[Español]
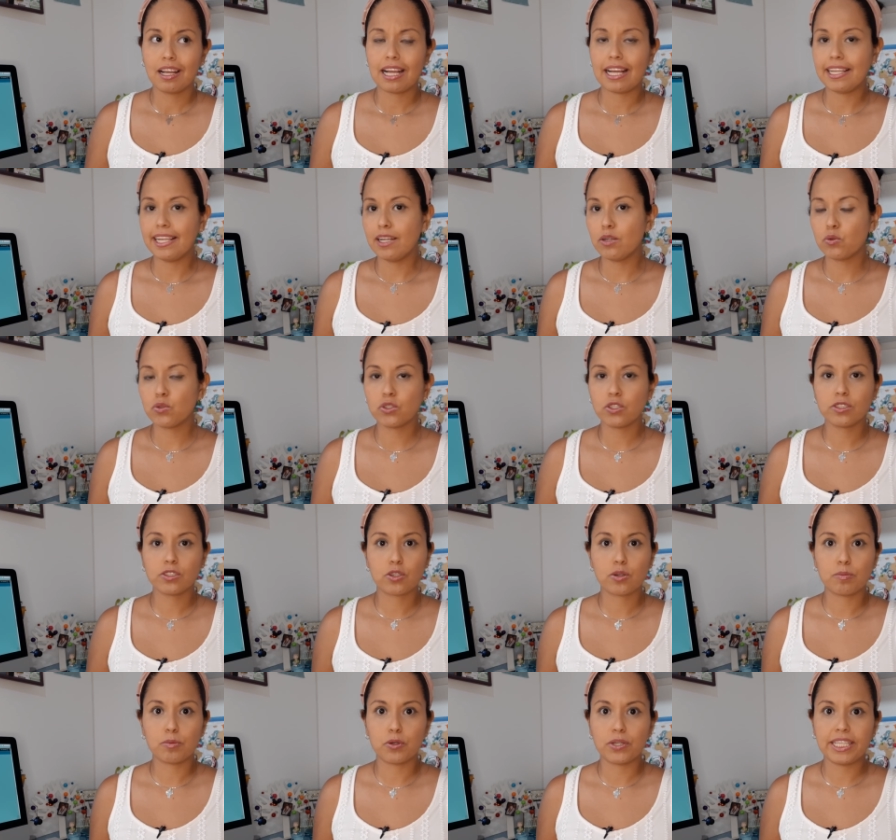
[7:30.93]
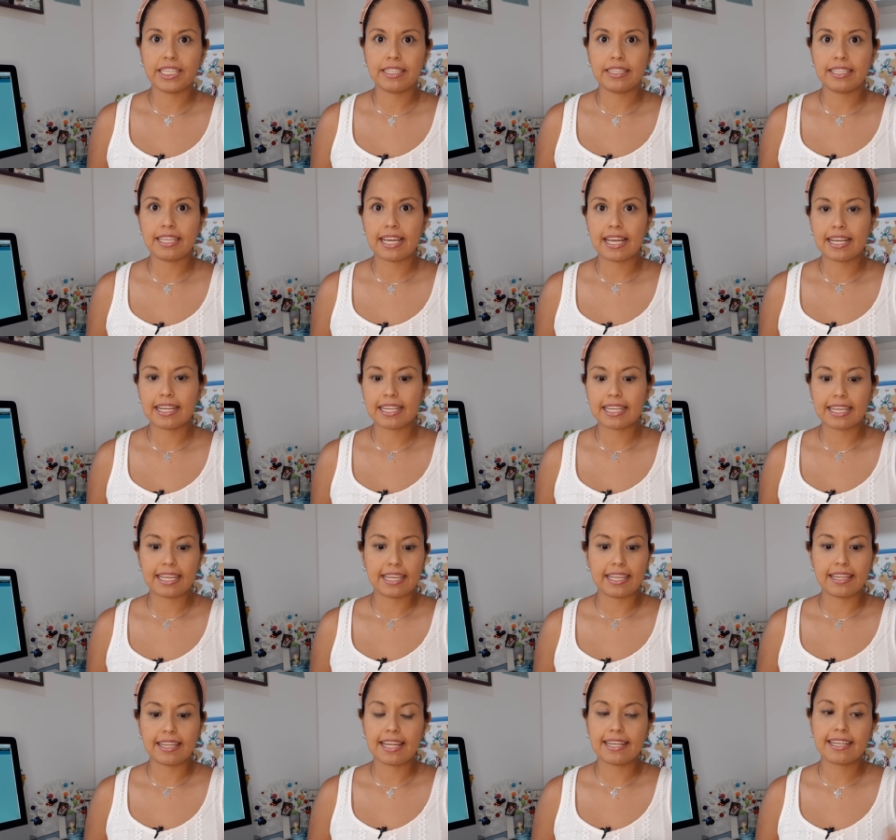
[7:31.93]
Hay algunos como India
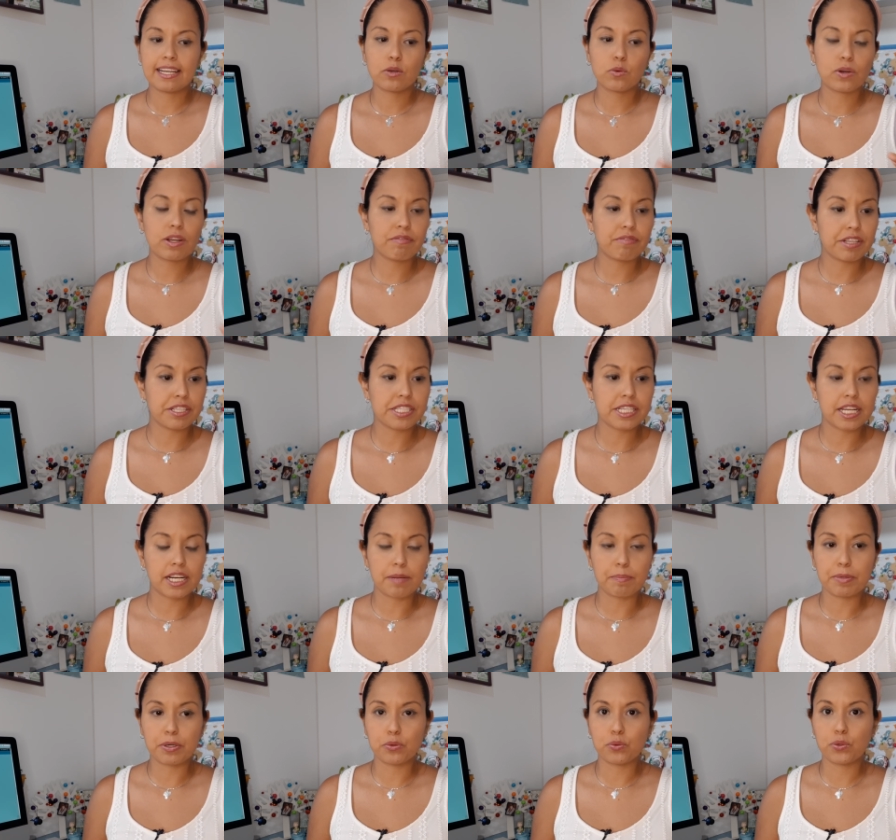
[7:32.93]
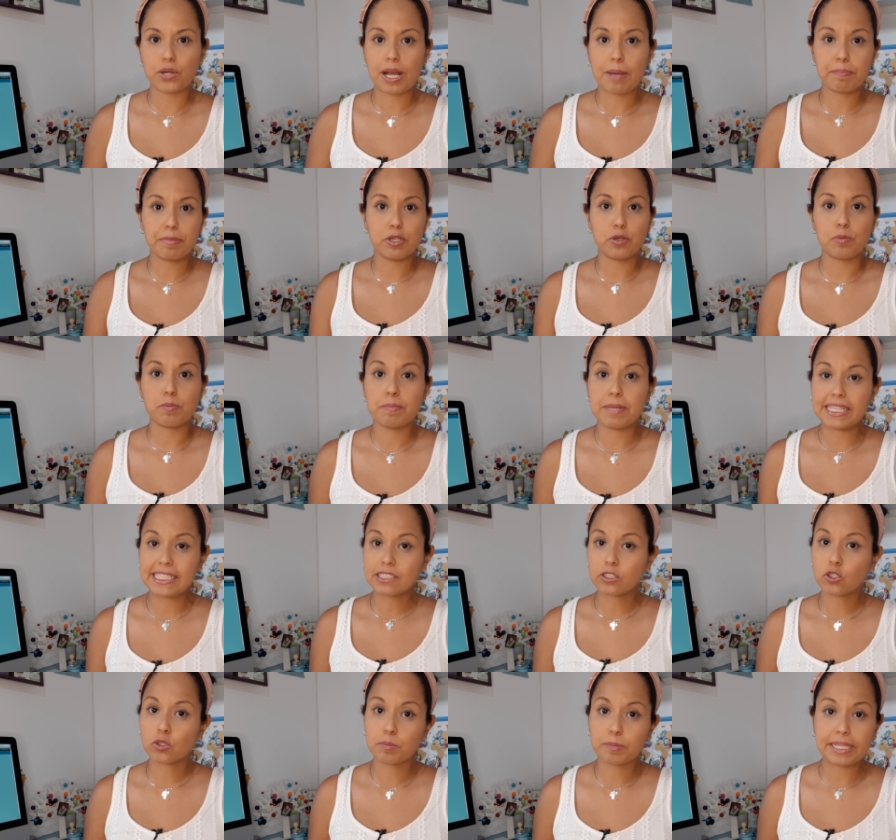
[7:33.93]
que dan alguna fecha de reapertura, pero
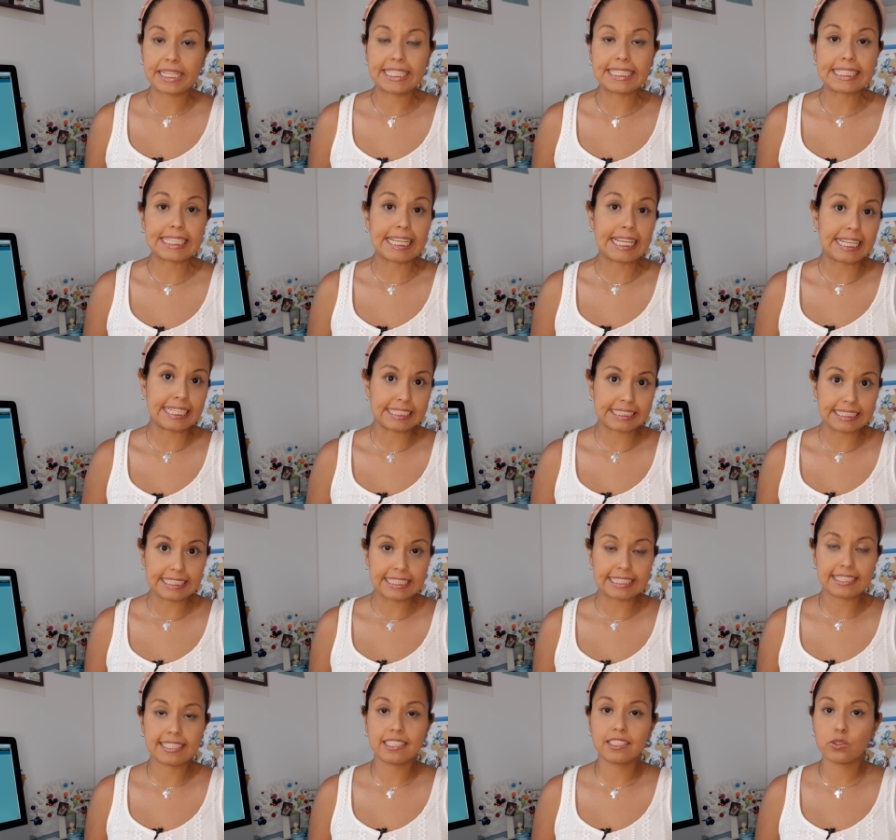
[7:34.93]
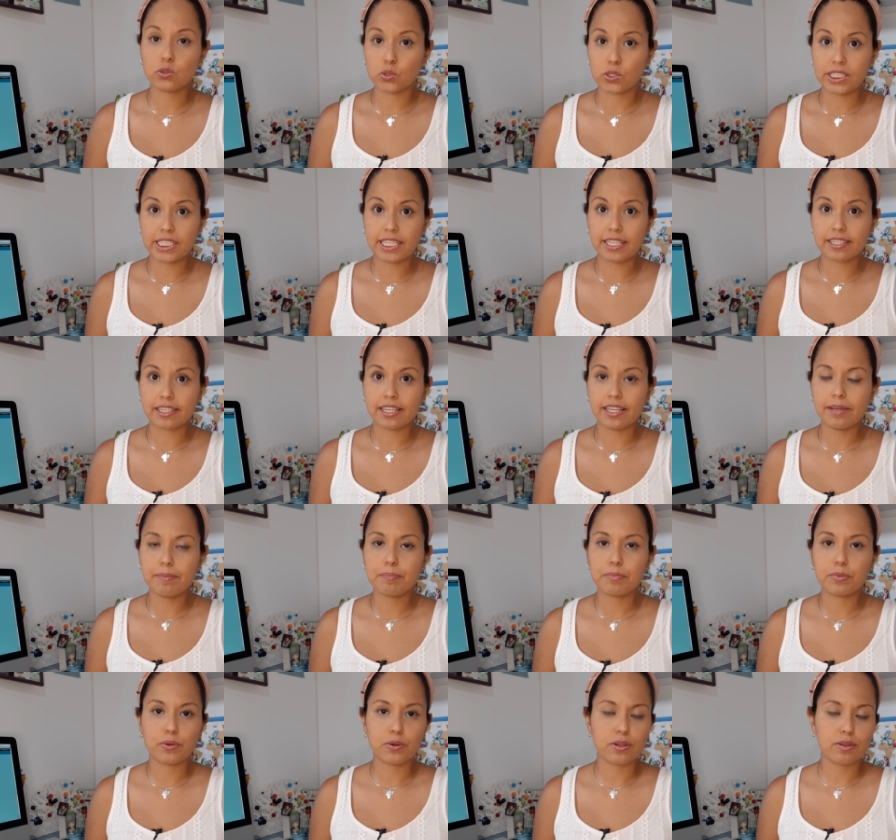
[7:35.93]
mes con mes extienden su
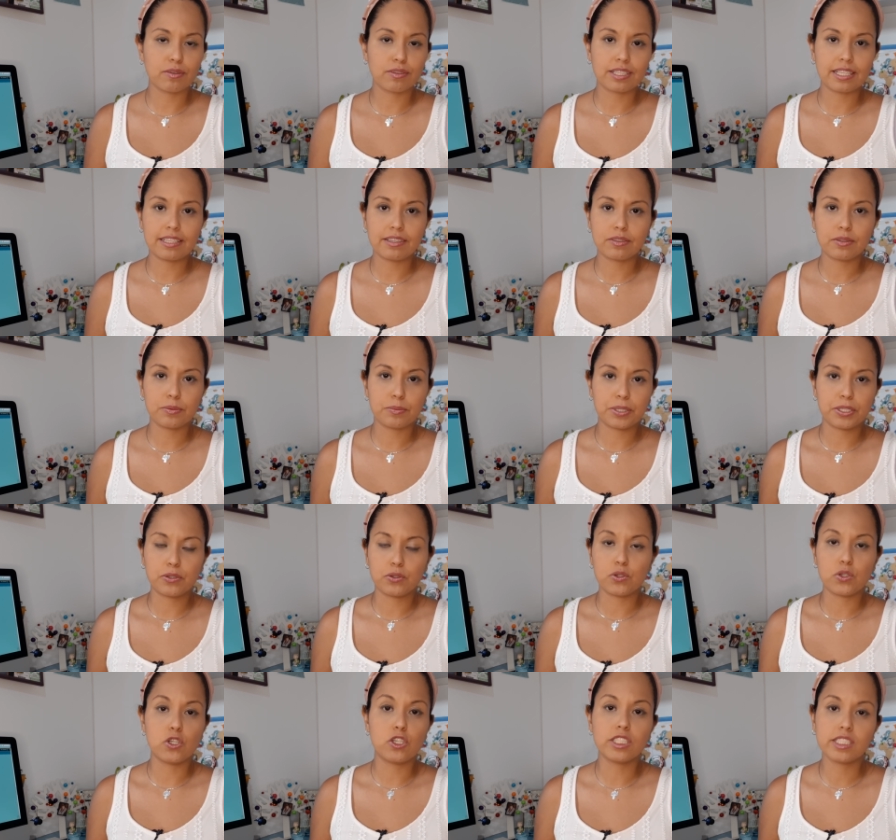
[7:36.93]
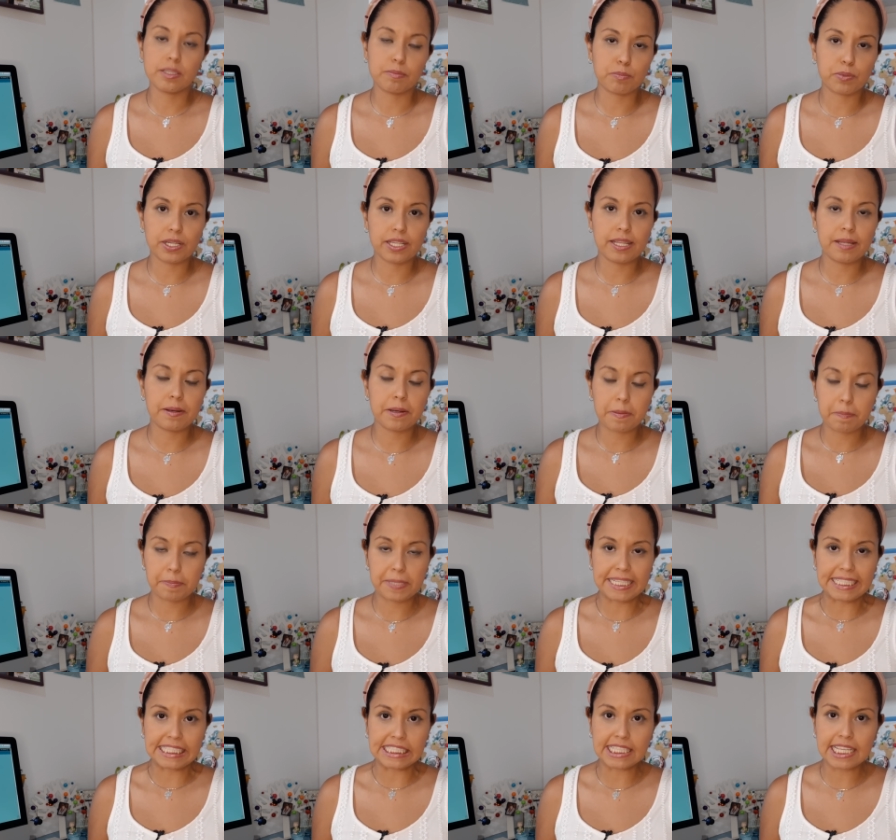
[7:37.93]
cierre, por lo tanto, bueno, no se pueden
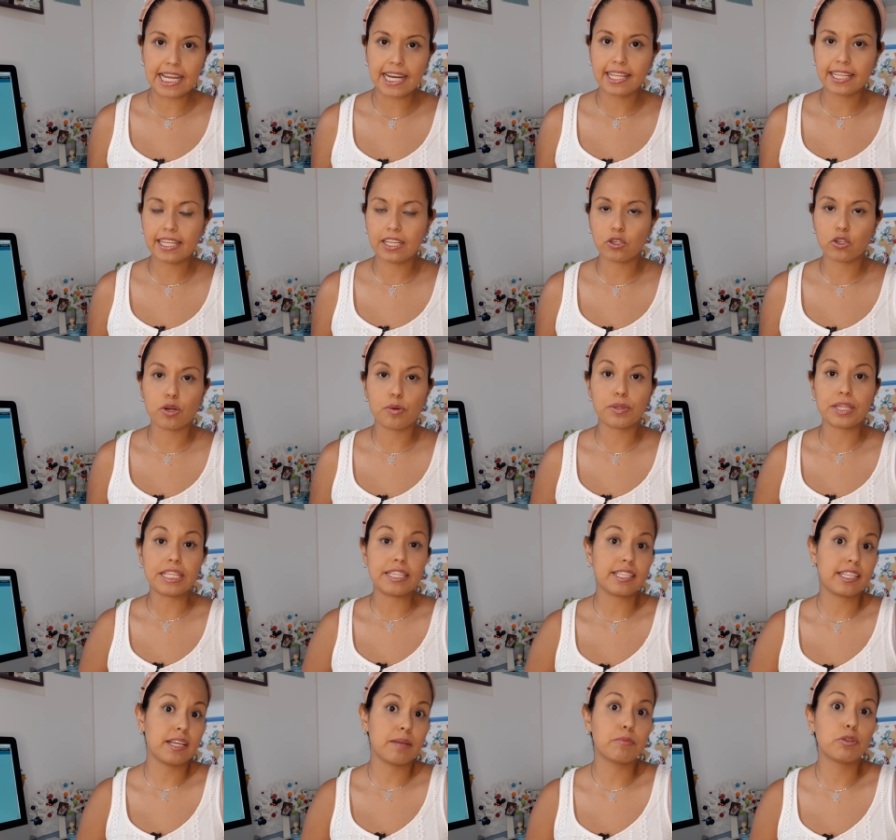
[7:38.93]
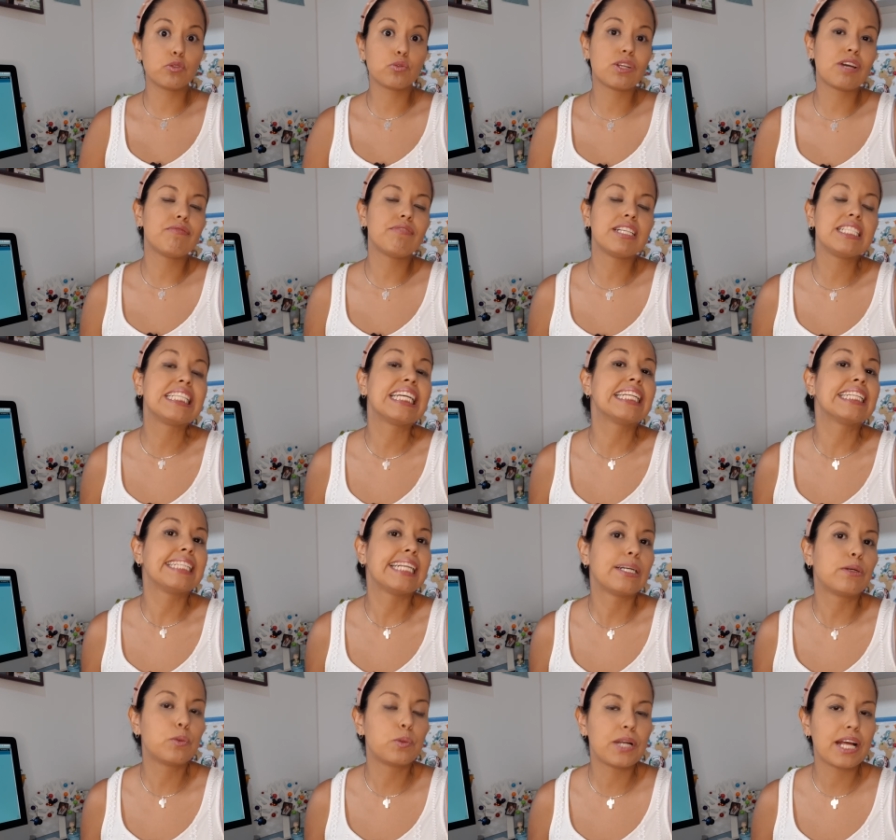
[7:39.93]
visitar y no tendríamos una fecha
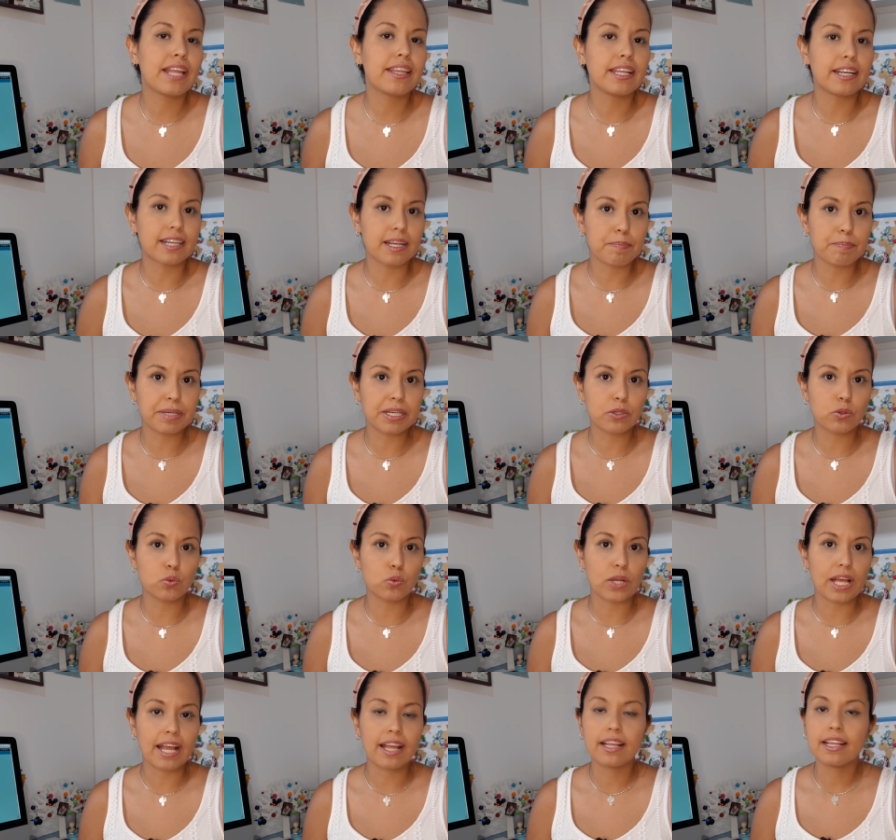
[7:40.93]
segura de reapertura.